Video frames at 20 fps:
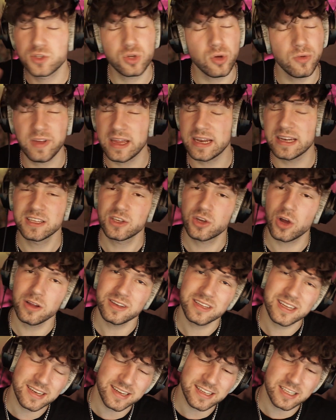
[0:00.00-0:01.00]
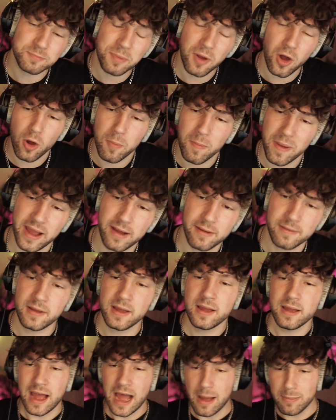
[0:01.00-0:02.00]
zu wenig Content, ich brauche mehr.
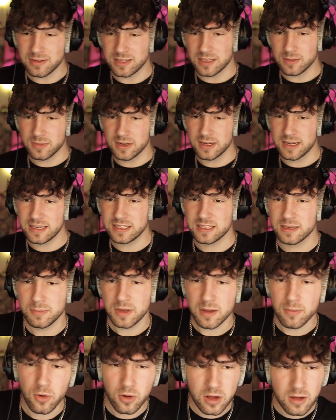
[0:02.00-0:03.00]
Habe ich ihm eine nette Memo